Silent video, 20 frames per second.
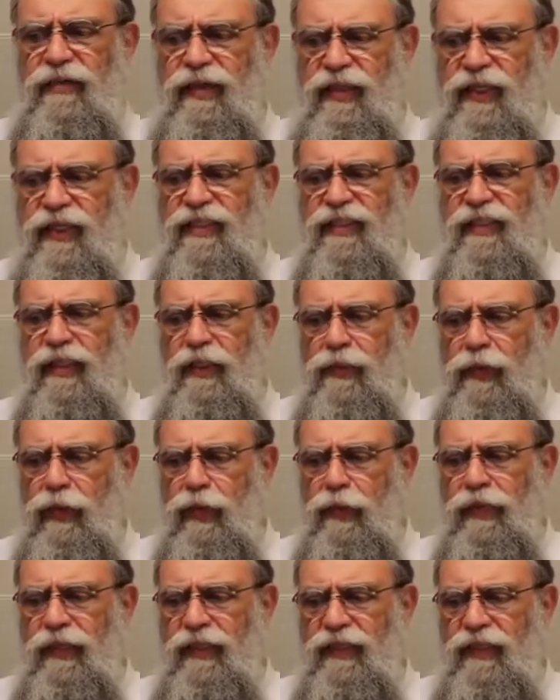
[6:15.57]
triste e
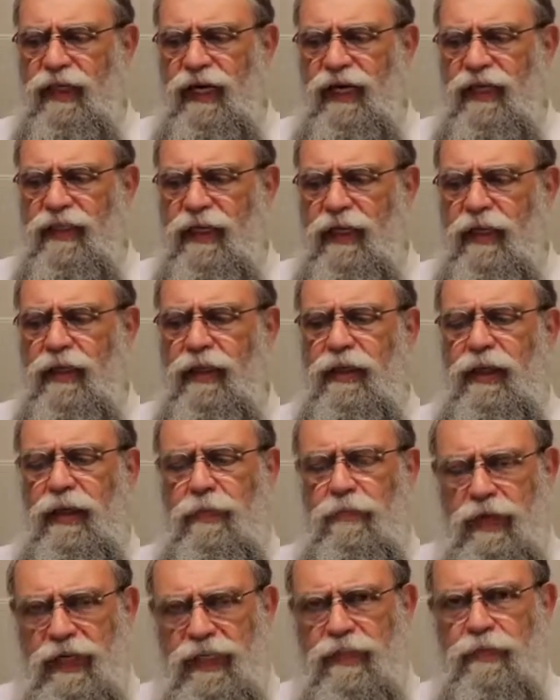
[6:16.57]
atormentada,
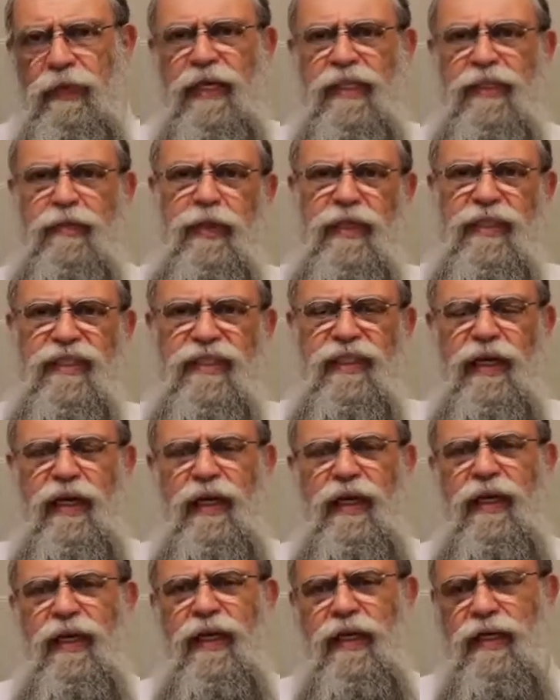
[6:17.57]
mas mesmo
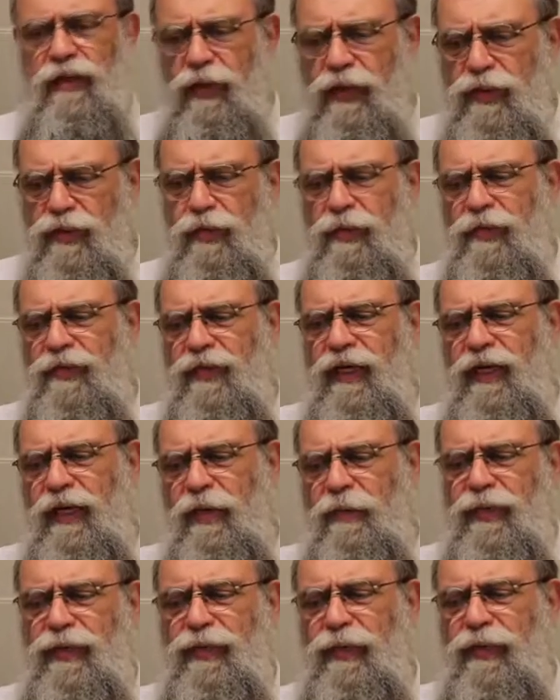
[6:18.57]
assim nós vamos ver que a
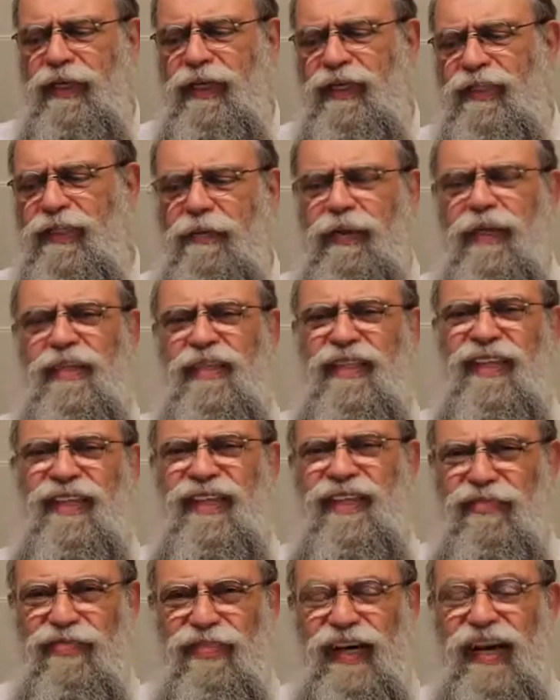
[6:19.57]
pessoa tem que saber se
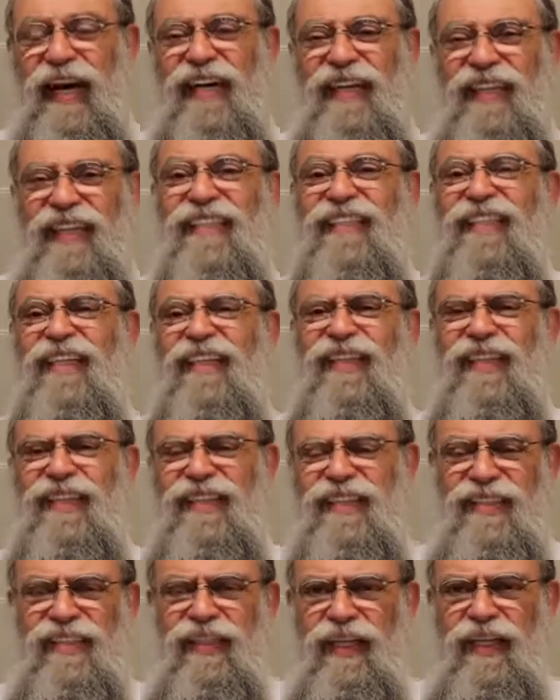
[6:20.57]
livrar dessa
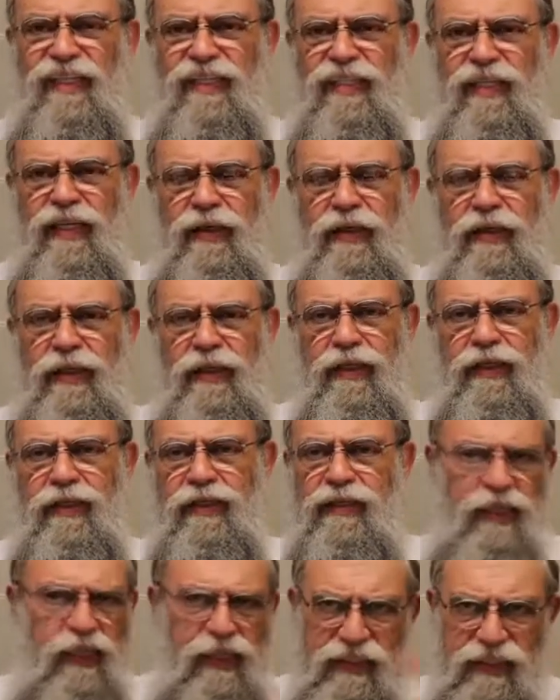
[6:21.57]
tristeza,
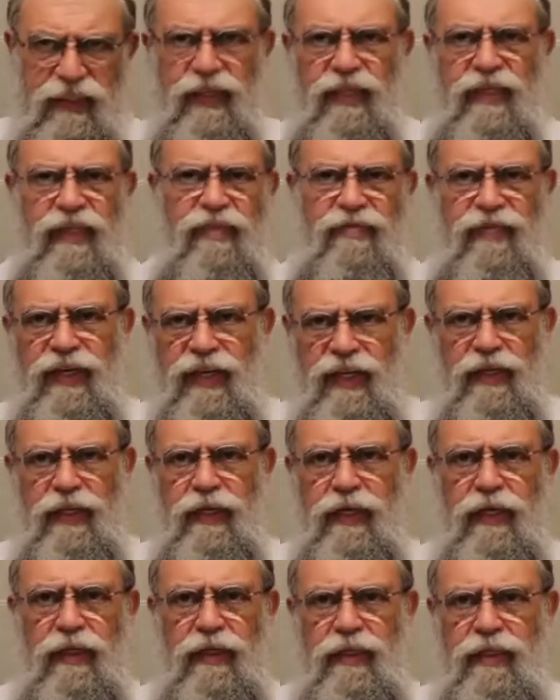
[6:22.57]
sem ser
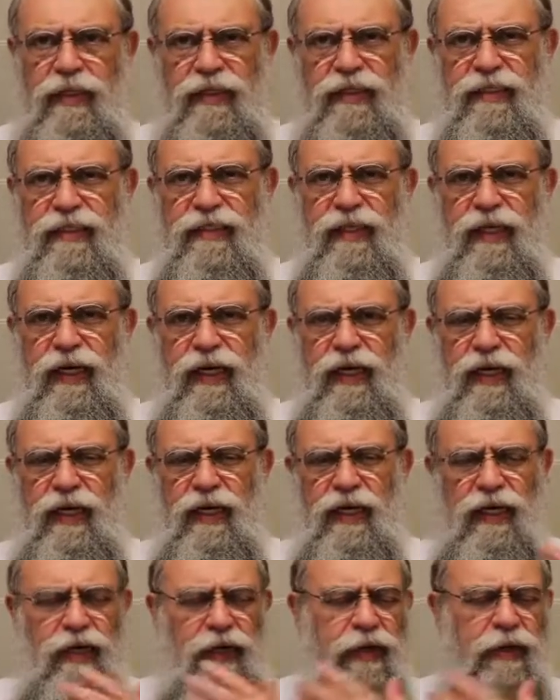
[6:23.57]
leviana,
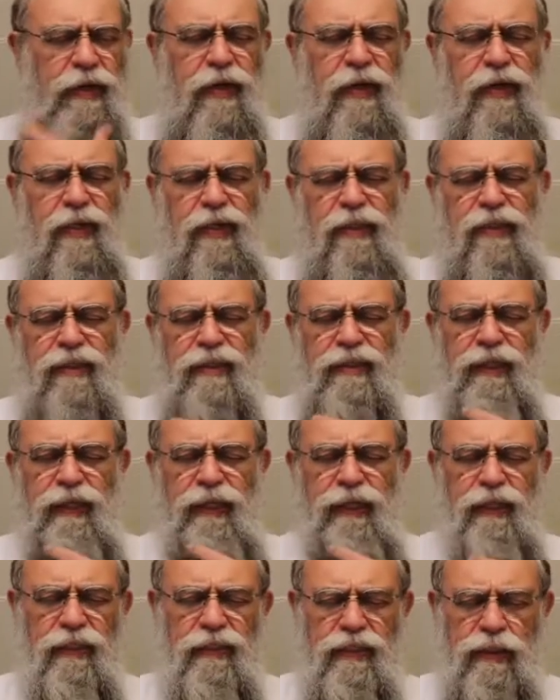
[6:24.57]
sem,
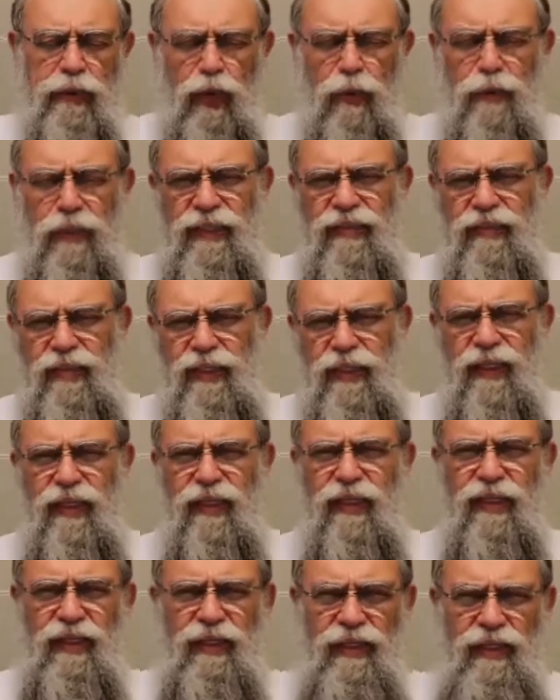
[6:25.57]
sem se
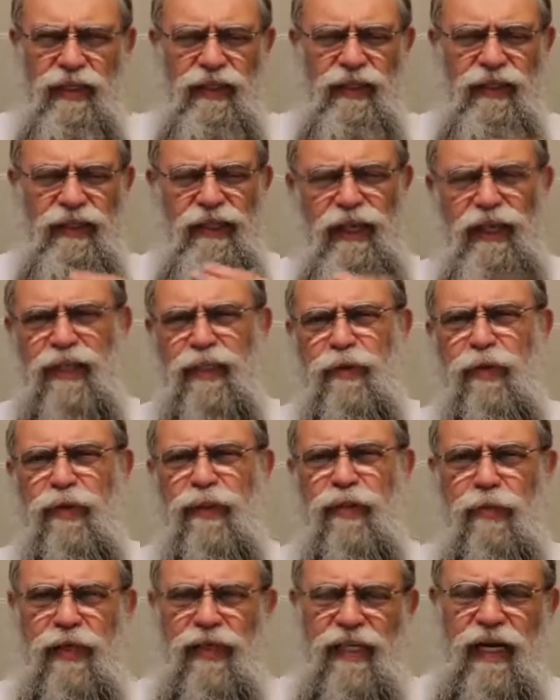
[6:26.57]
omitir da
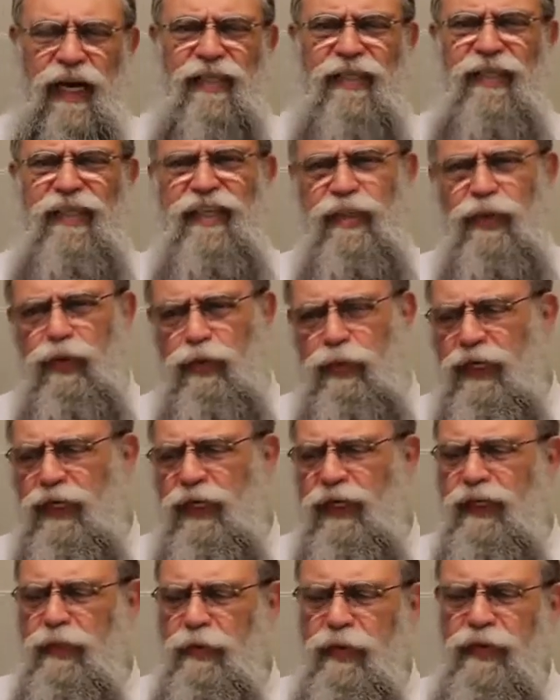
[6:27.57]
responsabilidade, de assumir a
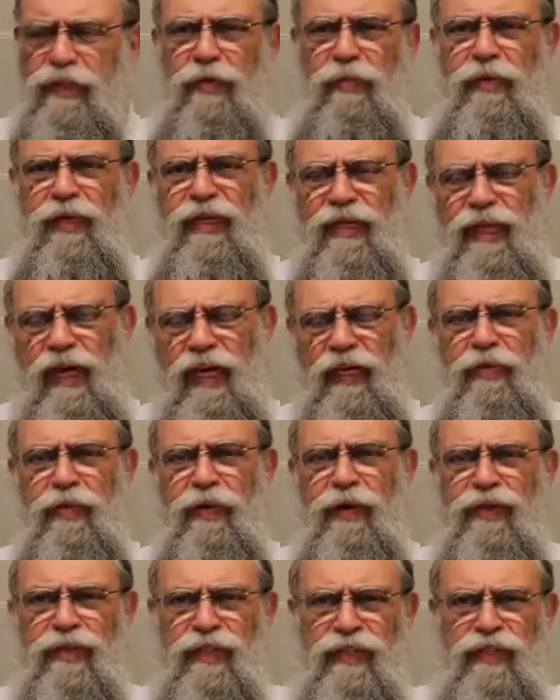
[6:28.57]
responsabilidade
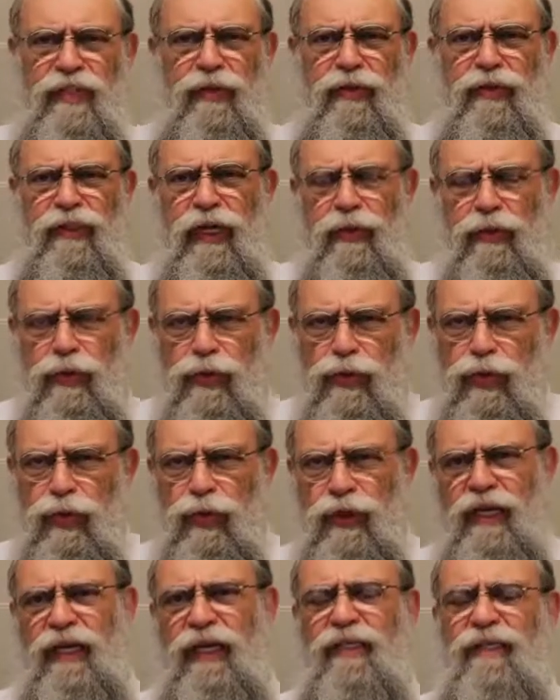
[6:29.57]
pelos seus atos
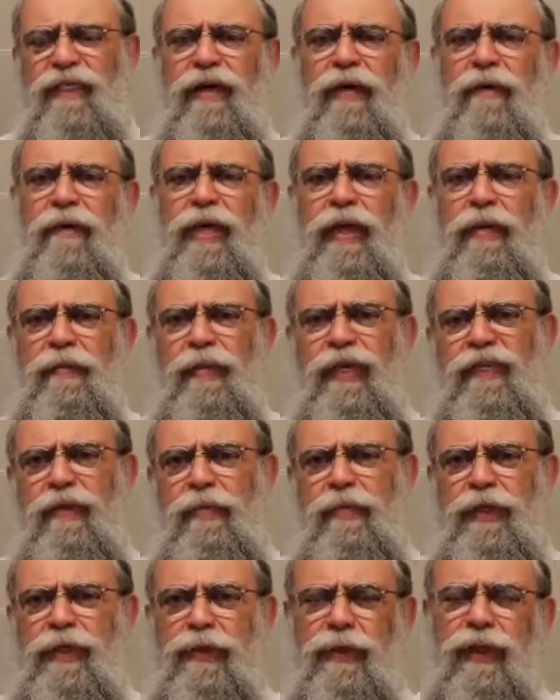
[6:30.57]
ruins, mas a
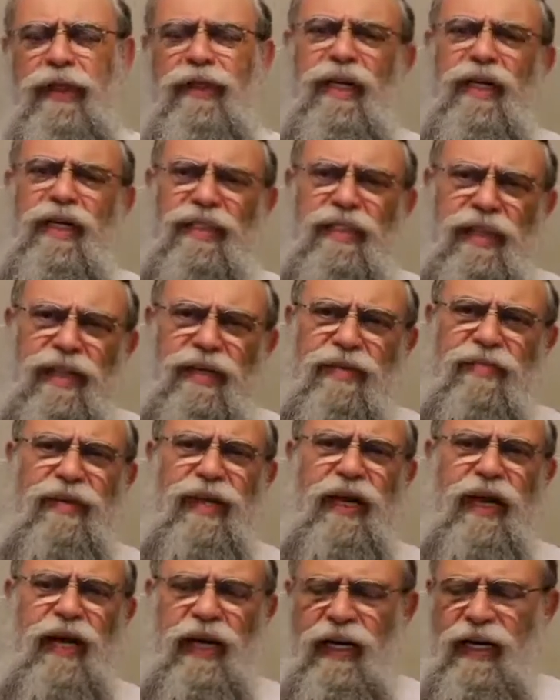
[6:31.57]
pessoa tem que se
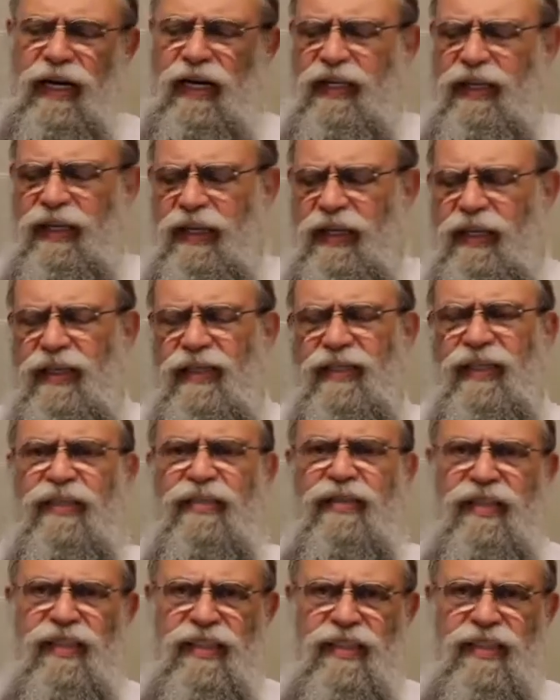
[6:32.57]
livrar aqui da
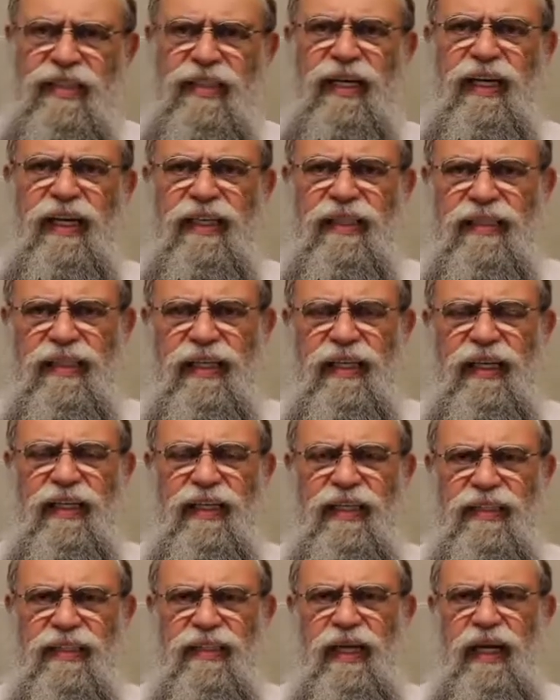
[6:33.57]
tristeza
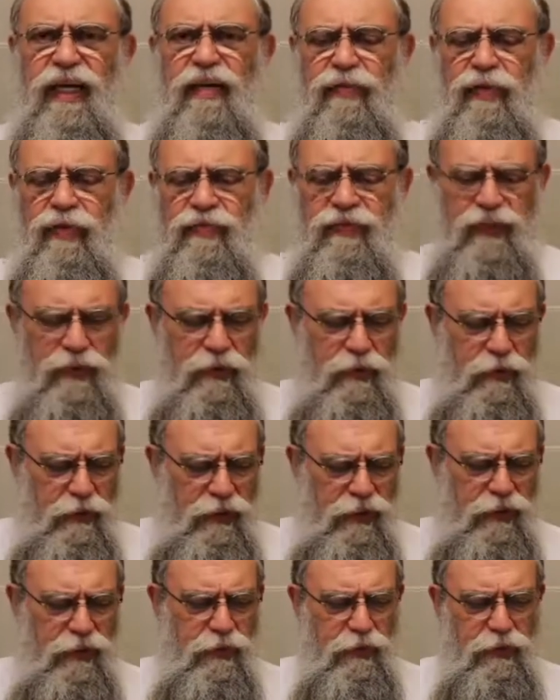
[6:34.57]
que está envolvida com
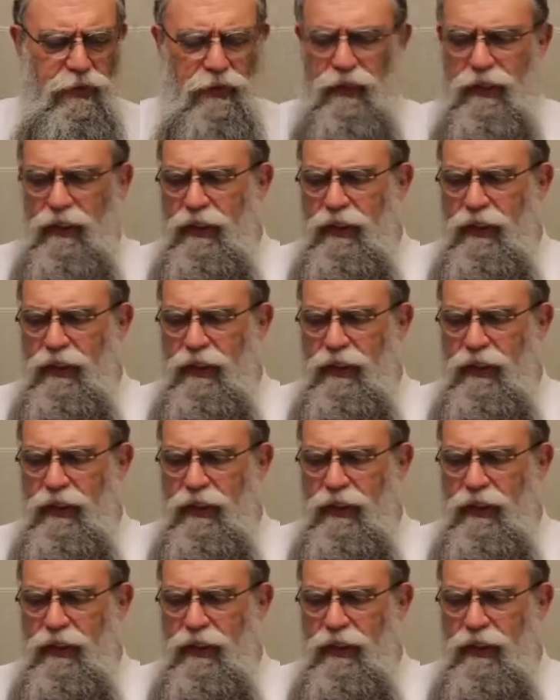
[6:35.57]
isso.